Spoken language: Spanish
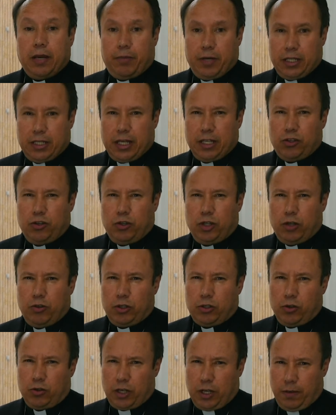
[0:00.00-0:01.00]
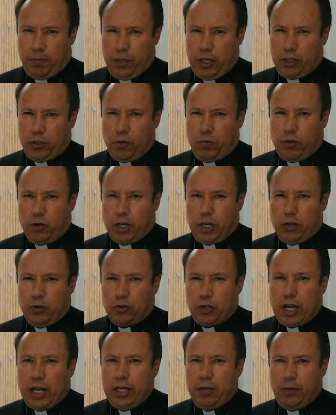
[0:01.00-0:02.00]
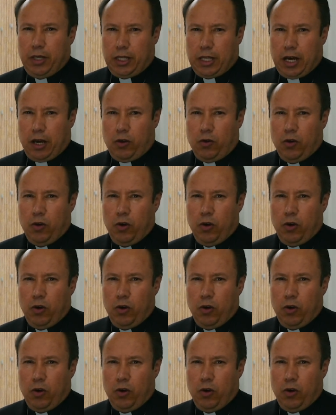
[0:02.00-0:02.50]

la prestación de nuestro servicio porque nos ha limitado.